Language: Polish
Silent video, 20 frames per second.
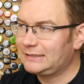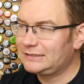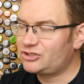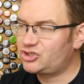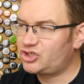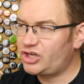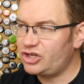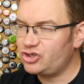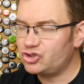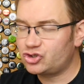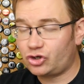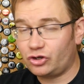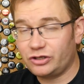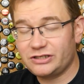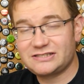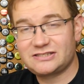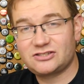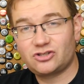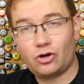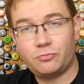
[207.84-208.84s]
ciężko
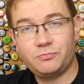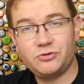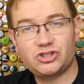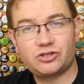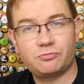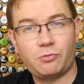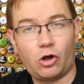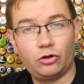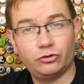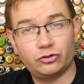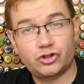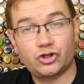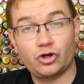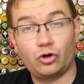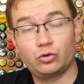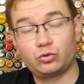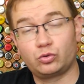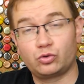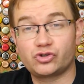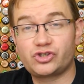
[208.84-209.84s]
jest zrobić, żeby ono się
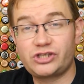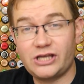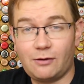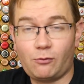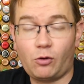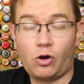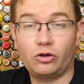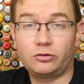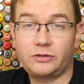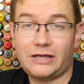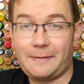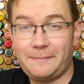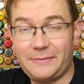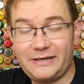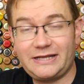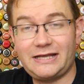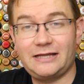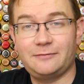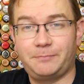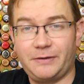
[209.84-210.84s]
odróżniało od
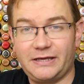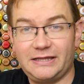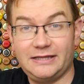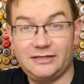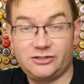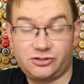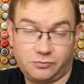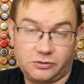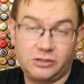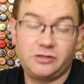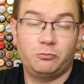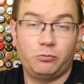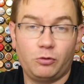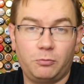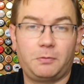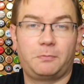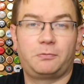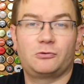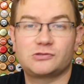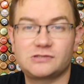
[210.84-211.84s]
American Pale Ale, żeby nie było
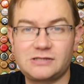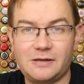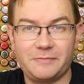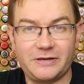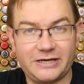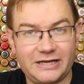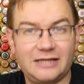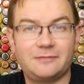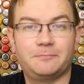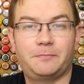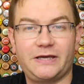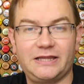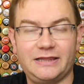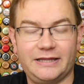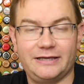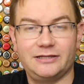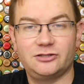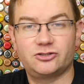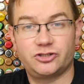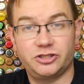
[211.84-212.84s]
po prostu American Pale
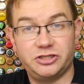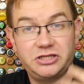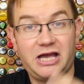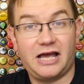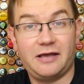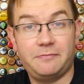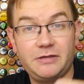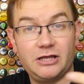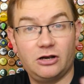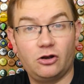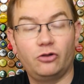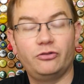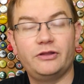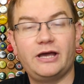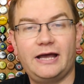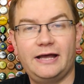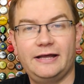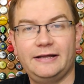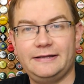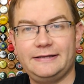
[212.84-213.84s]
Ale, czyli
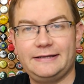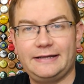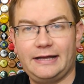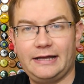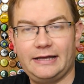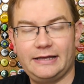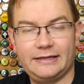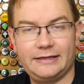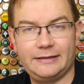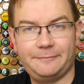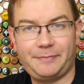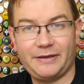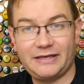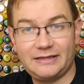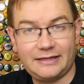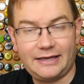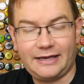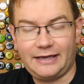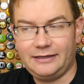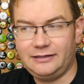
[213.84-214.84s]
nachmielone e,
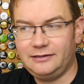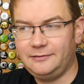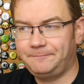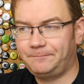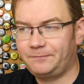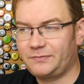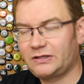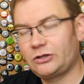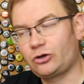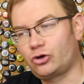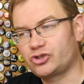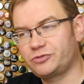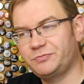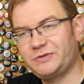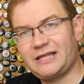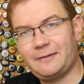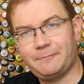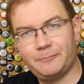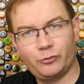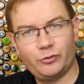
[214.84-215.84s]
Pale Ale, tylko żeby
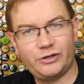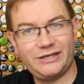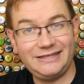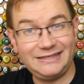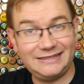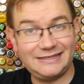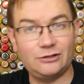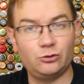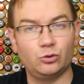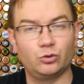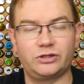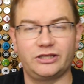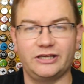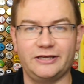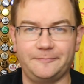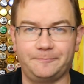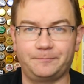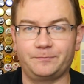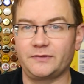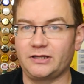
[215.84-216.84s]
tam były i te
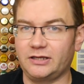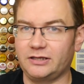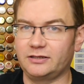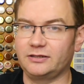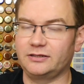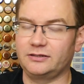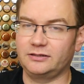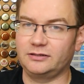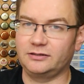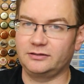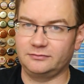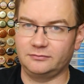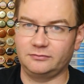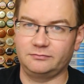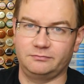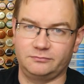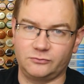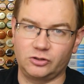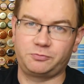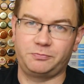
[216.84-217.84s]
nuty e,
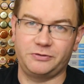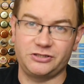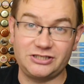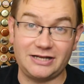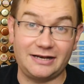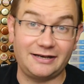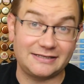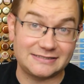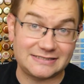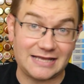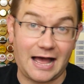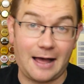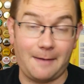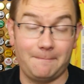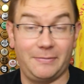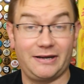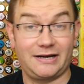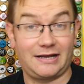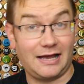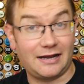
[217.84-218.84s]
odpowiedzialne za
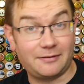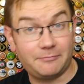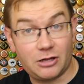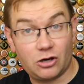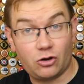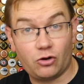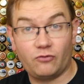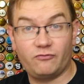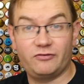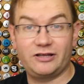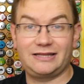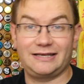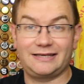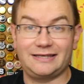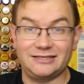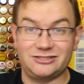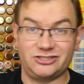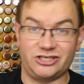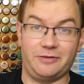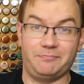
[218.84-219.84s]
amber, karmelowe,
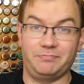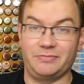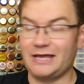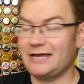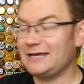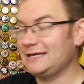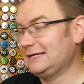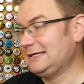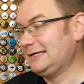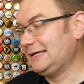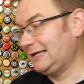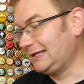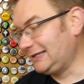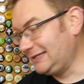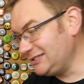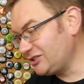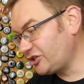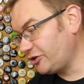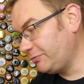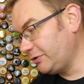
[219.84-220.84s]
takie ciemne,
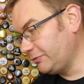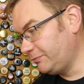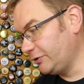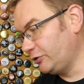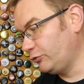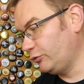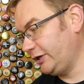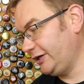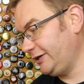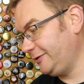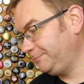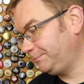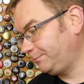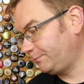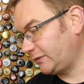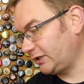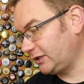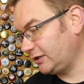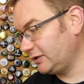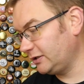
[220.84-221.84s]
i żeby były
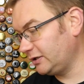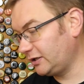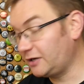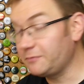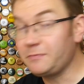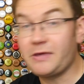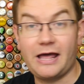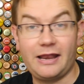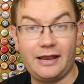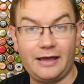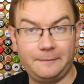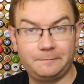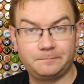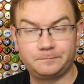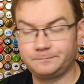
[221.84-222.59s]
e, chmiele.